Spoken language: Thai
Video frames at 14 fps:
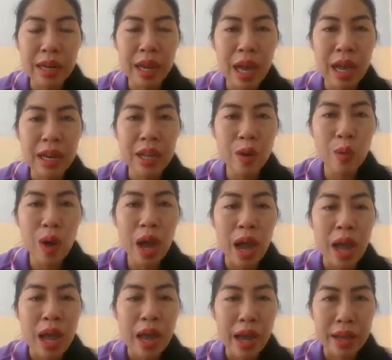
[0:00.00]
นะคะ เรียกว่า
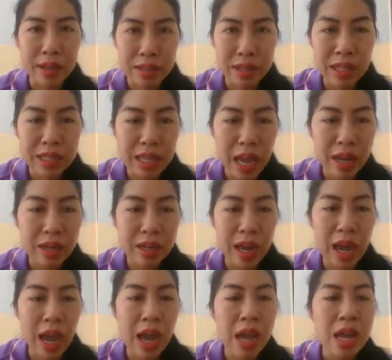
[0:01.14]
อัศจรรย์นะ
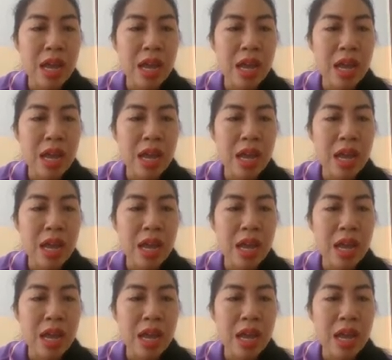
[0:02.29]
คะ